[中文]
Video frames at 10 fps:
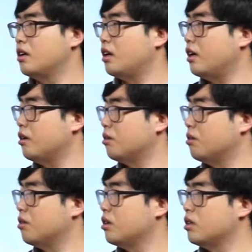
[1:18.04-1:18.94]
还
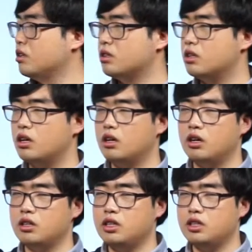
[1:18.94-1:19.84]
有
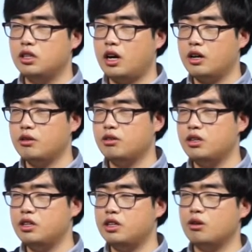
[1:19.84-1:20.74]
啊一还有
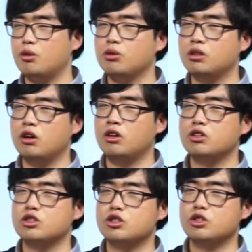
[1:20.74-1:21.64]
另一个功能
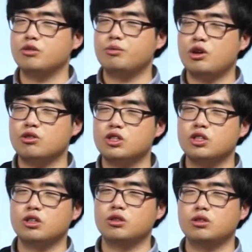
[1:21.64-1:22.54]
是表
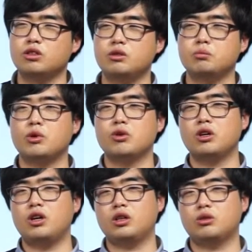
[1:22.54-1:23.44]
示某
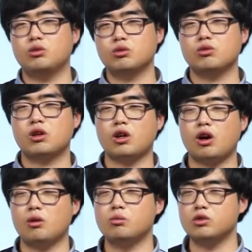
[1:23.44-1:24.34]
个动作
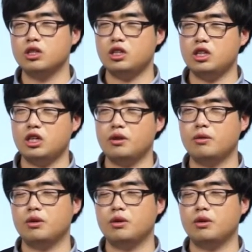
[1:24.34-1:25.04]
的目的地，